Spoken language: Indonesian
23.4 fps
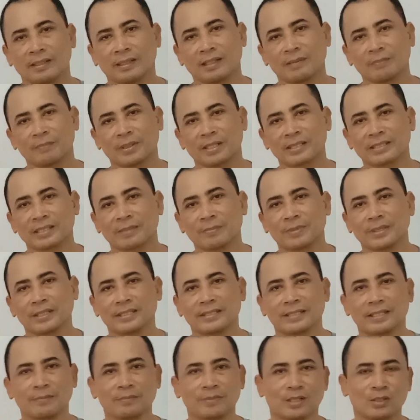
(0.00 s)
dan pada sampai
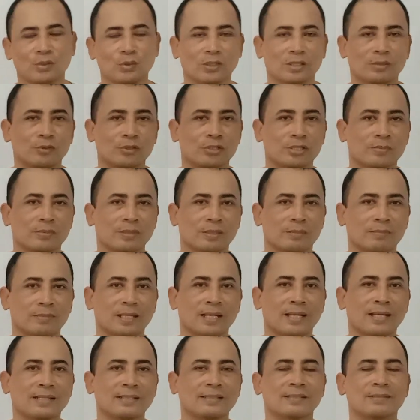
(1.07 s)
Desember 2019
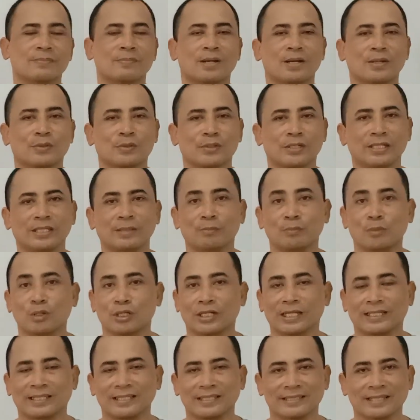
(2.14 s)
baru
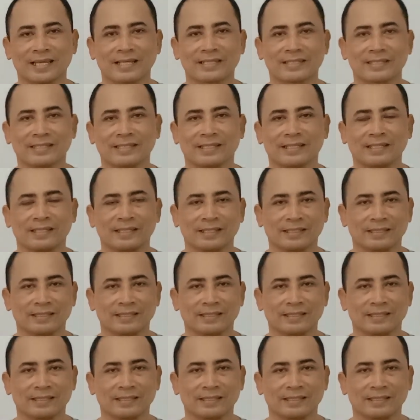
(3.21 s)
dimonetisasi.